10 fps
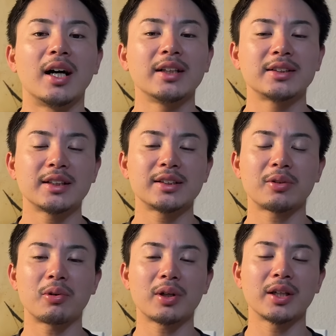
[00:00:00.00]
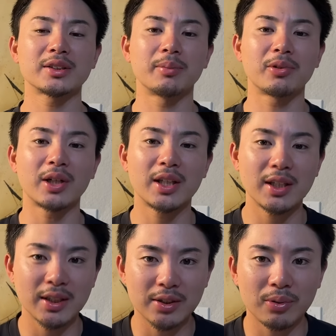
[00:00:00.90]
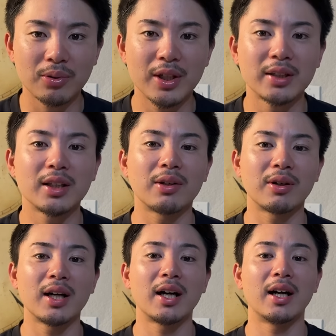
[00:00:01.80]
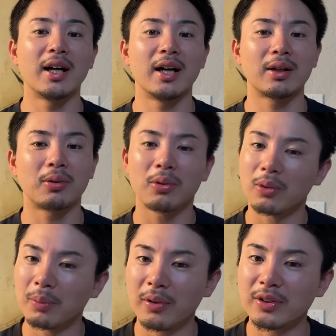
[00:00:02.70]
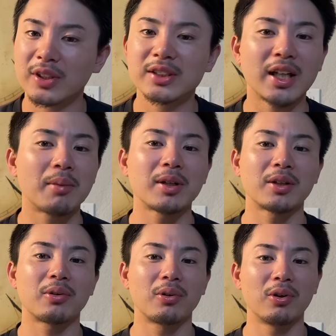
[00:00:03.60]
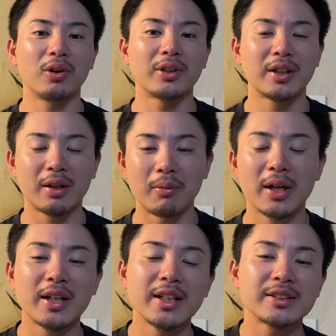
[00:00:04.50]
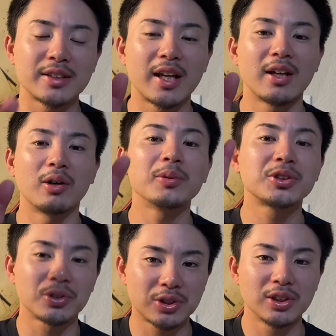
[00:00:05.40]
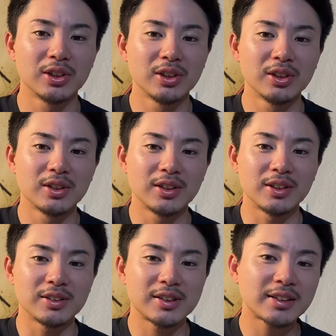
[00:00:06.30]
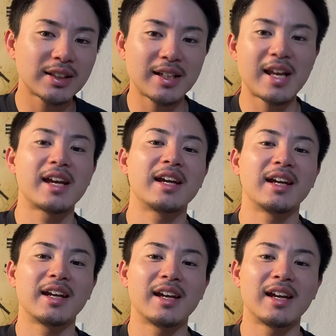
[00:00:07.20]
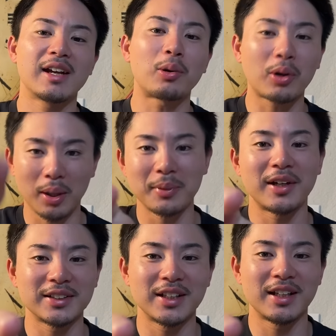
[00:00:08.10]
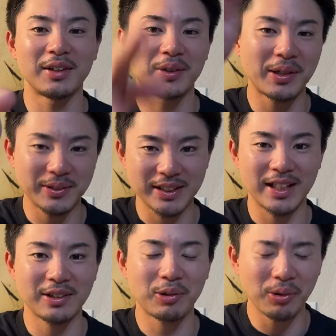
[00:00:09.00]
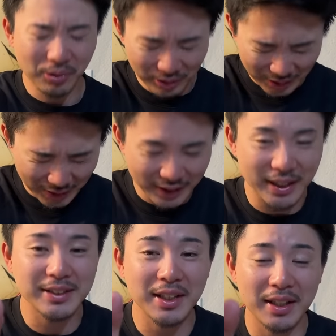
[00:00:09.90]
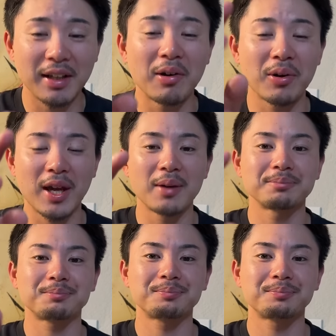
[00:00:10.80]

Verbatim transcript: はい、じゃあですね、ここからですね、僕が気になったところであったりとか、あここポイントでしたね、みたいなところを、できるだけわかりやすくね、面白く、えー、絶対ね、えー、こっから見てくださいね。わかりましたこっからが大事だからね。OK。